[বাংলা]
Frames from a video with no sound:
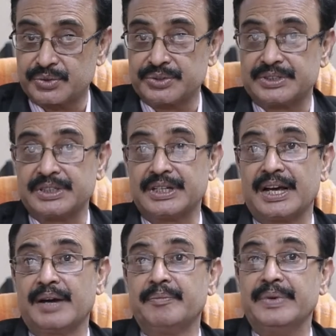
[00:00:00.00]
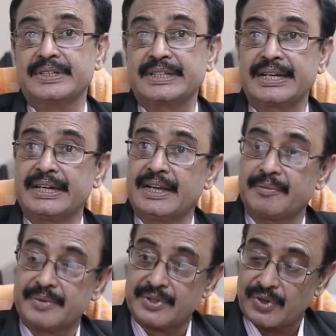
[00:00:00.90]
করছে না বেসিক্যালি
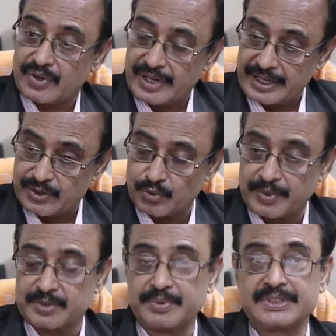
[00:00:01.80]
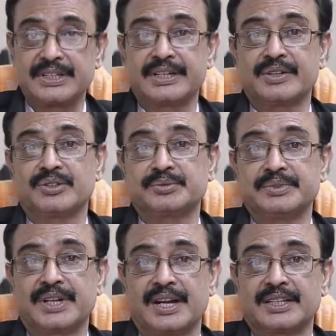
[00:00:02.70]
আপনি যখন এই সুপার স্পেশালিটি
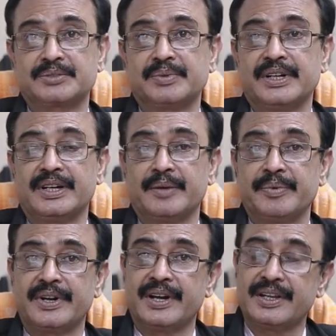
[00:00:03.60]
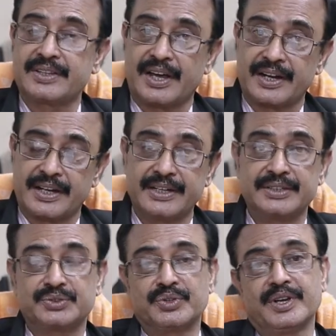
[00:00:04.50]
হসপিটাল আসবেন ডেফিনেটলি তার আগে
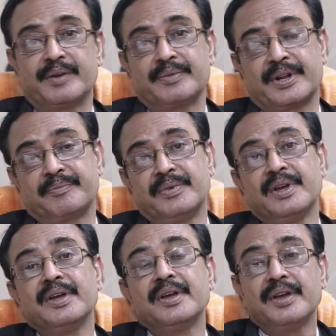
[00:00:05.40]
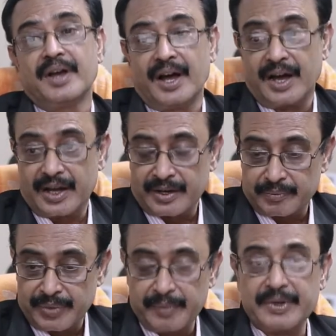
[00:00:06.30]
নিশ্চয়ই আপনার আর
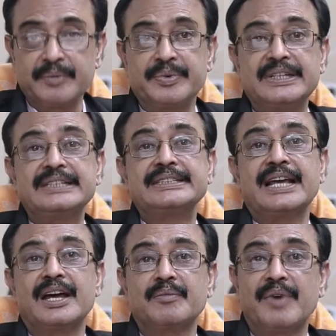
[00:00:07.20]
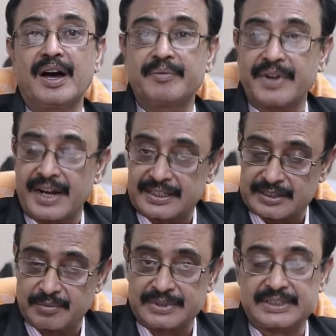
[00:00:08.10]
ফ্যামিলি ফিজিশিয়ান বা আপনার
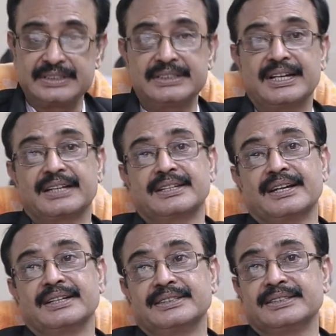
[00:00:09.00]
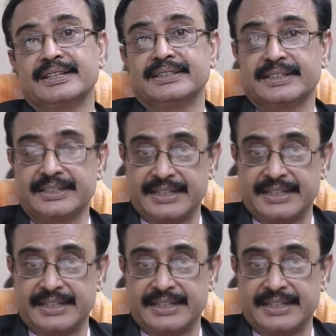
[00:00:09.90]
আশেপাশে যে ডাক্তার আছে তাদেরকে